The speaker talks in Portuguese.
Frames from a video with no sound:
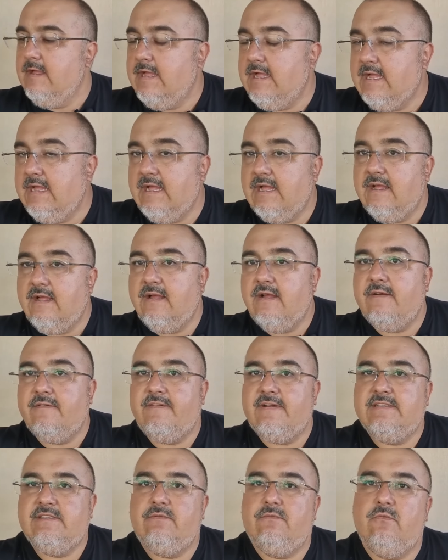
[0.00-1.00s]
uh, ah,
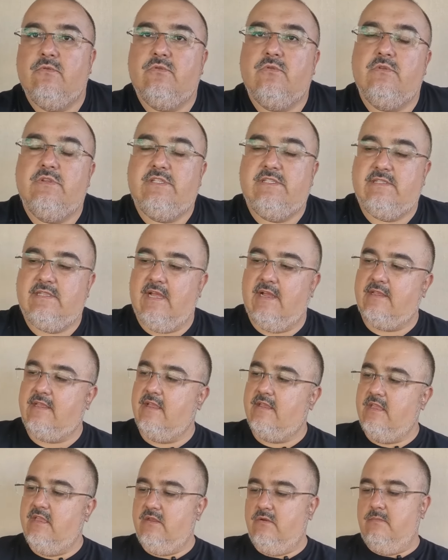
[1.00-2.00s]
fazer um outro
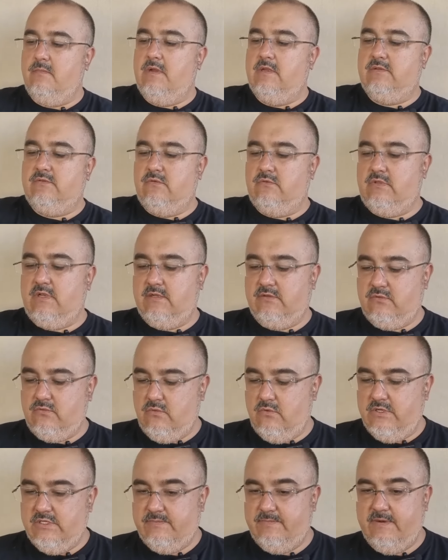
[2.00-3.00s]
destaque aqui em umas outras
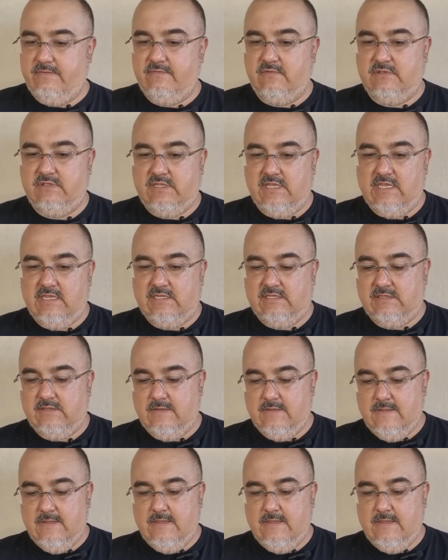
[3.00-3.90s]
coisas para vocês.